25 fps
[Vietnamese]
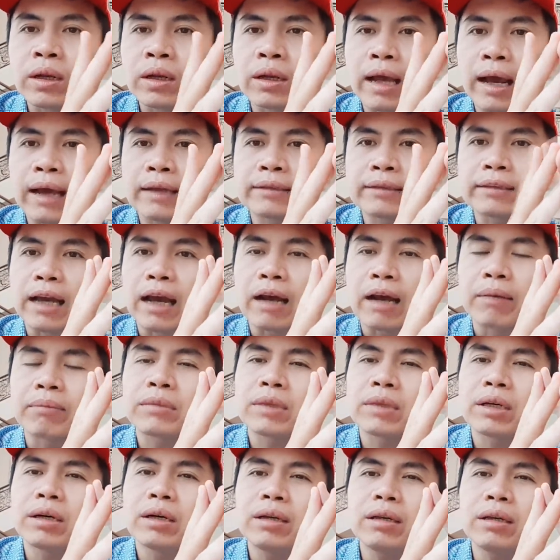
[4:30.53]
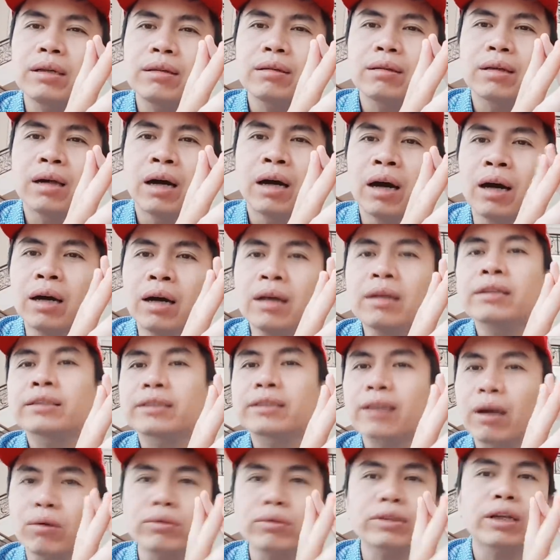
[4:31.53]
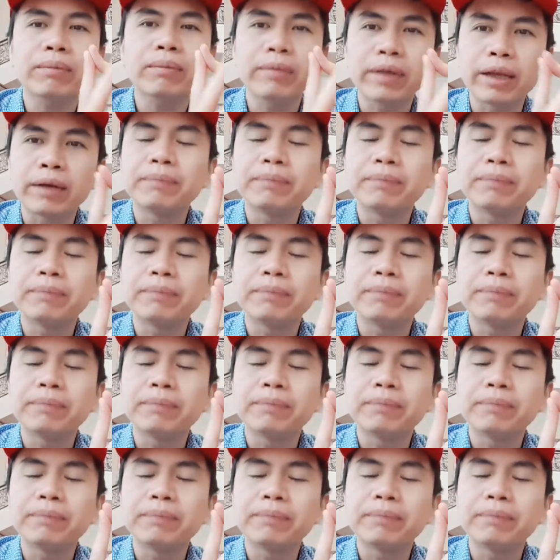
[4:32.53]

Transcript: đã giảm tới hơn 600